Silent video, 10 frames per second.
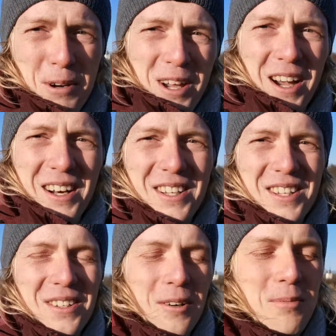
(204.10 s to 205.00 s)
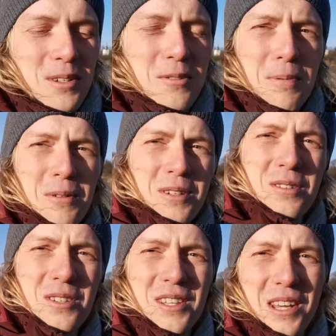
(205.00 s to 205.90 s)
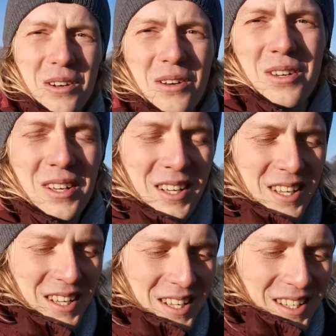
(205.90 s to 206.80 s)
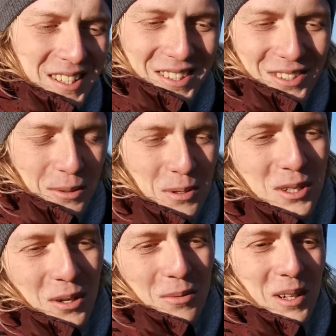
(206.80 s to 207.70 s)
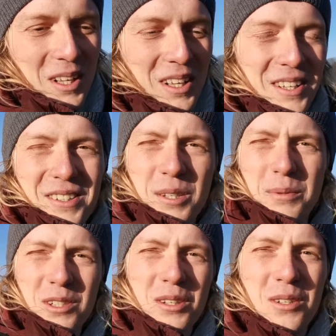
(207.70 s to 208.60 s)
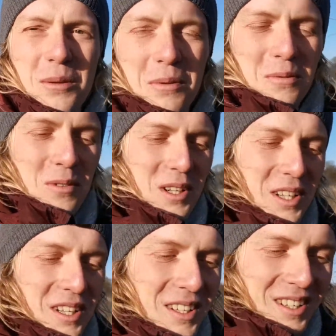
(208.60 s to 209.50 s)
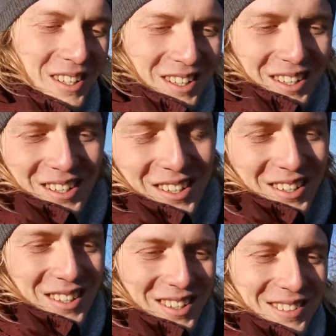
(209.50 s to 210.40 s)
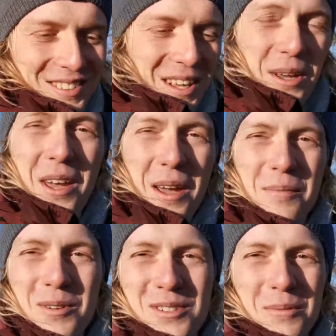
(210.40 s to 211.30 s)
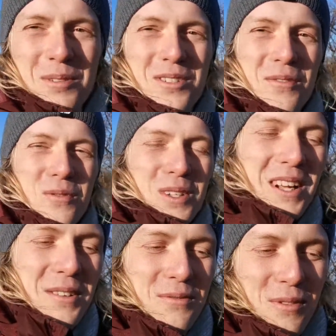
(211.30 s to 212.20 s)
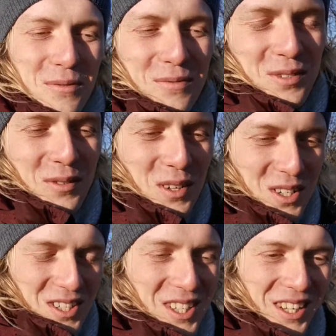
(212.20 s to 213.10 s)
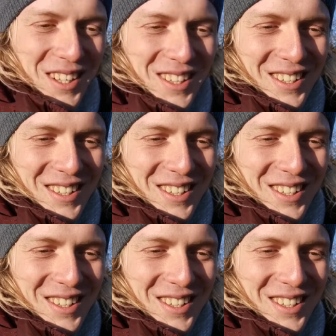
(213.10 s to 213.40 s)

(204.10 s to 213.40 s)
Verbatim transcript: i pojechali i robili zupełnie coś innego. Co byście robili? Co byście do siebie mówili? Jakie emocje byście wkładali w, swoje życie?